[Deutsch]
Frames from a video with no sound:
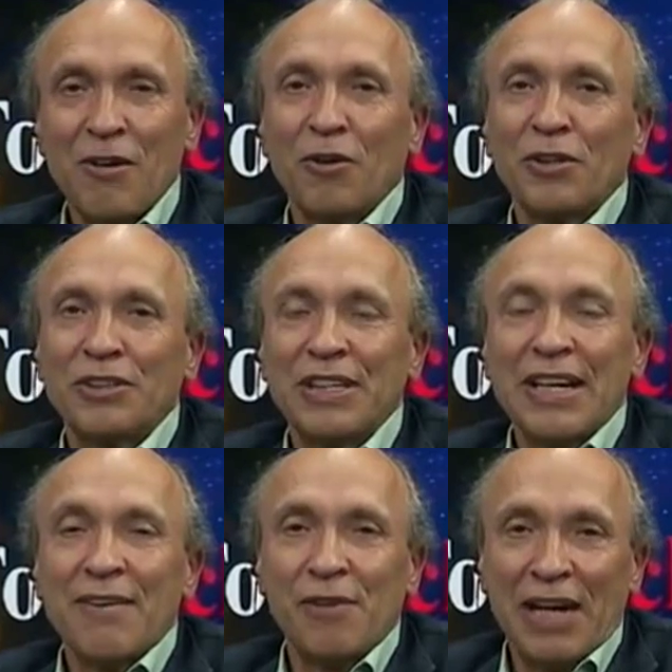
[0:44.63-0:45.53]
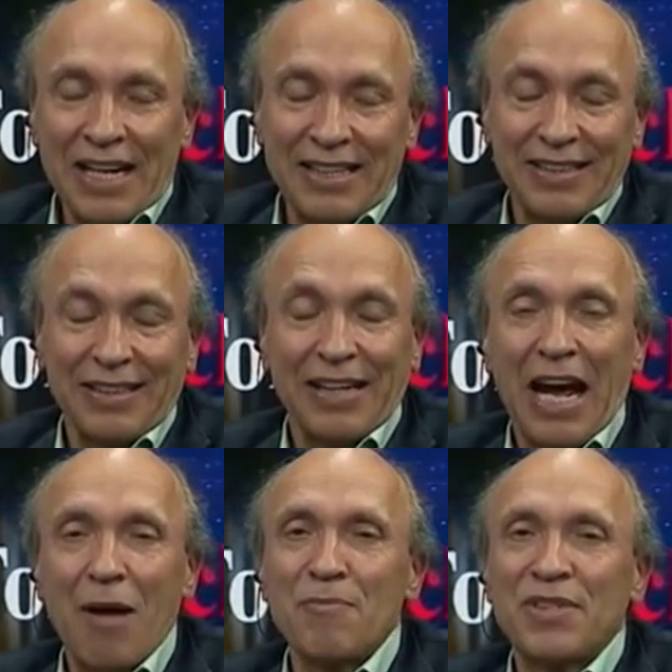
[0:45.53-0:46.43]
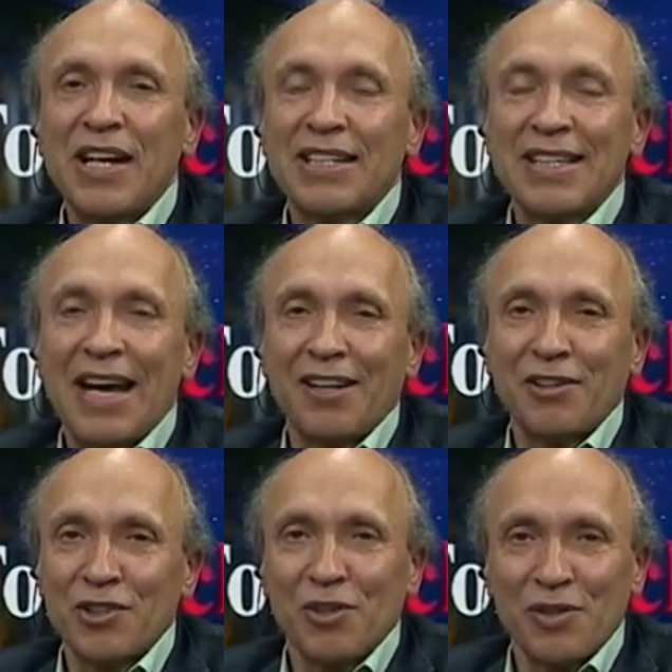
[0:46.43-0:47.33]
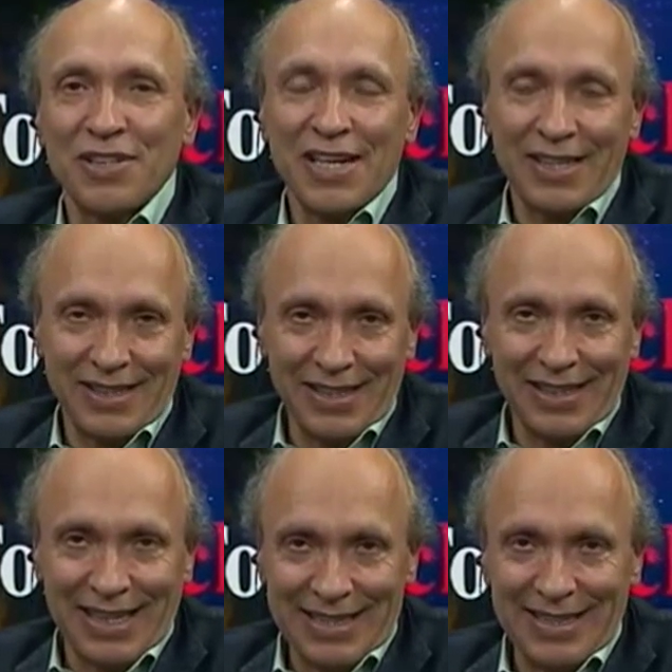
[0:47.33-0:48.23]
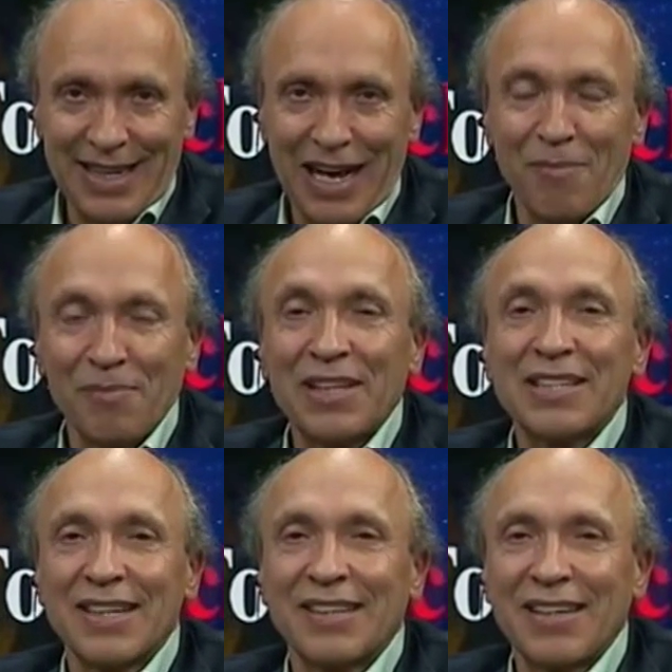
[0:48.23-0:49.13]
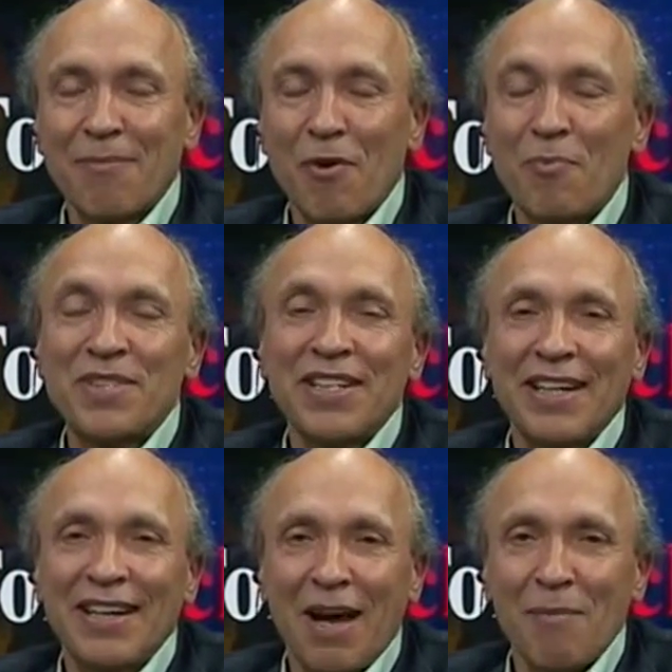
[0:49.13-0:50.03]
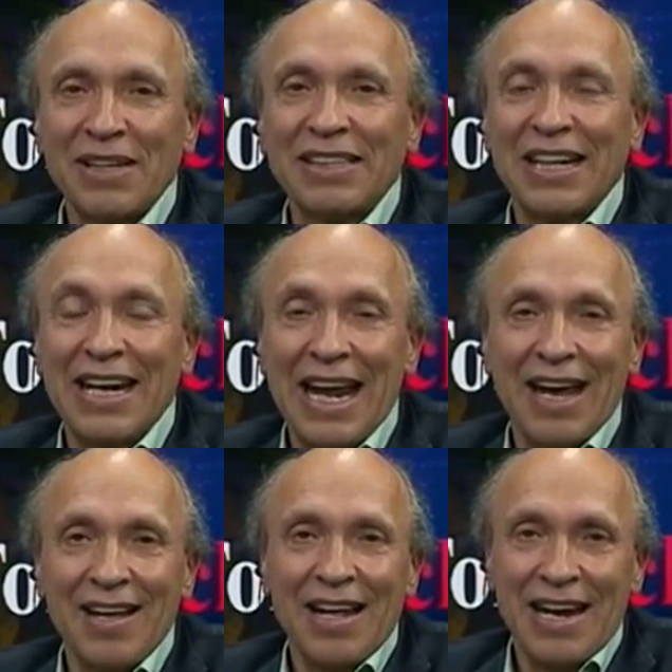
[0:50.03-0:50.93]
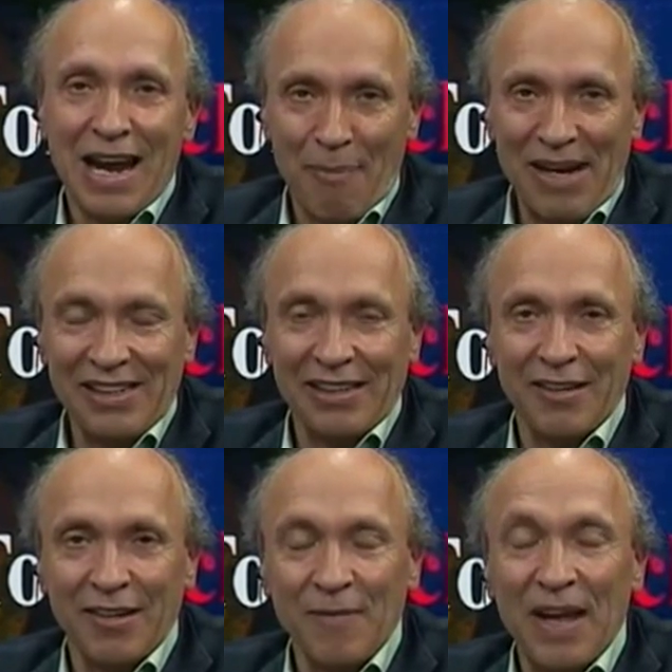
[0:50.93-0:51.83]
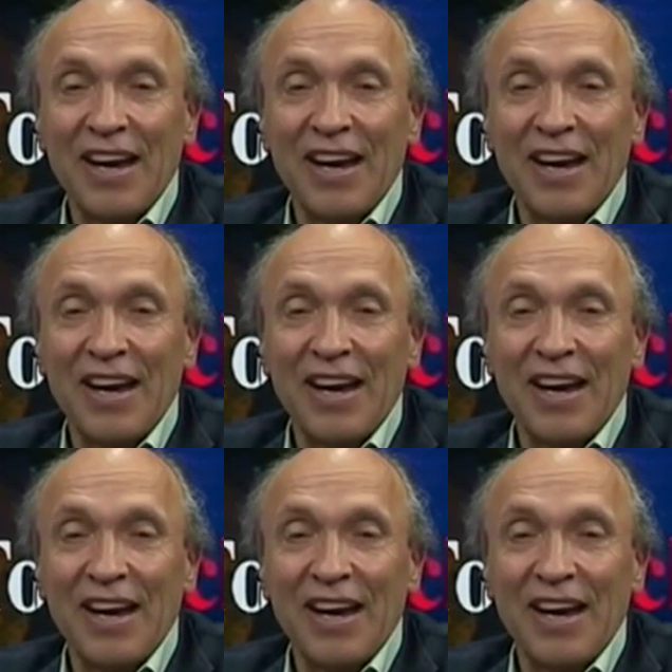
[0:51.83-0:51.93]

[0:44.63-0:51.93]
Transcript: Und Vielleicht haben Sie jetzt nachgeschaut, seit ich Ihnen gestern Abend gesagt habe, ob Sie den Namen Claire Labelle kennen,